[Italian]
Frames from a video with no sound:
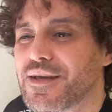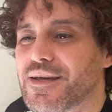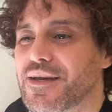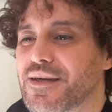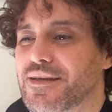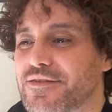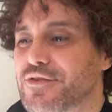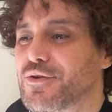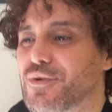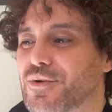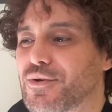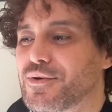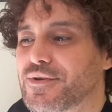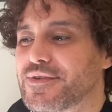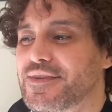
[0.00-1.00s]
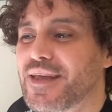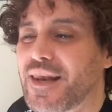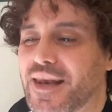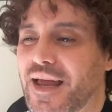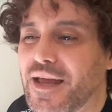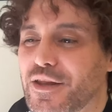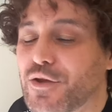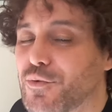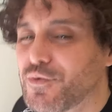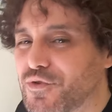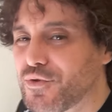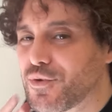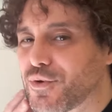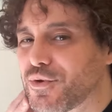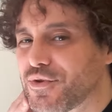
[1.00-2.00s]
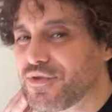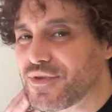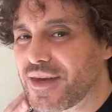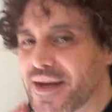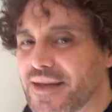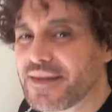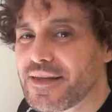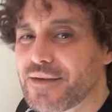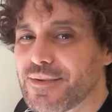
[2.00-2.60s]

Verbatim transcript: eh, sono serrati o sono costretti.